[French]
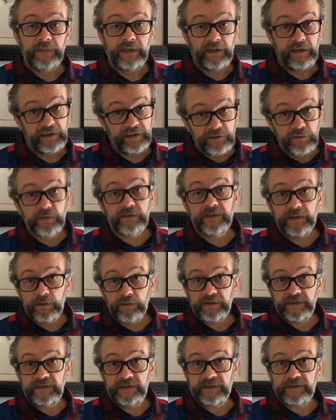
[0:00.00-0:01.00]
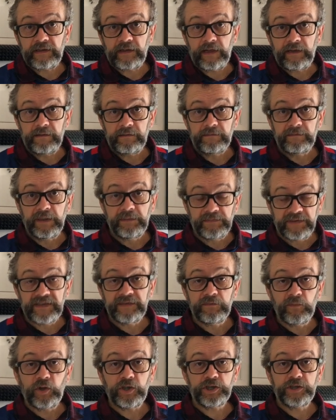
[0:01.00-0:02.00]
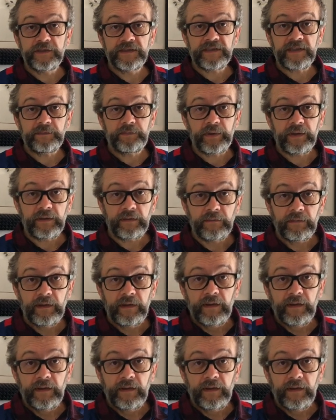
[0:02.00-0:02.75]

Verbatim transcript: Et Inotelos y sera, même si moi je n'y serai pas.